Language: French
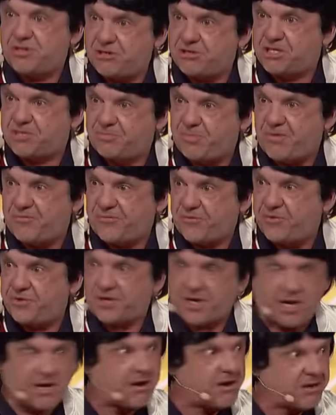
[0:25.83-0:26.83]
d'un petit peu
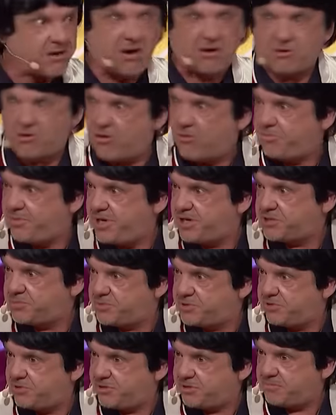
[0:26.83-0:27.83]
feutré, grand
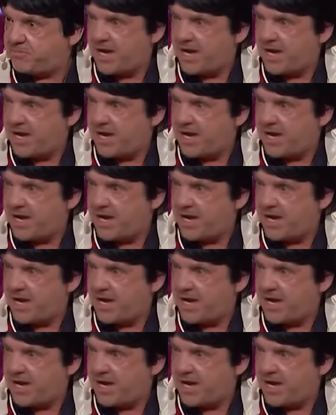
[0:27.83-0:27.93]
complice, tout.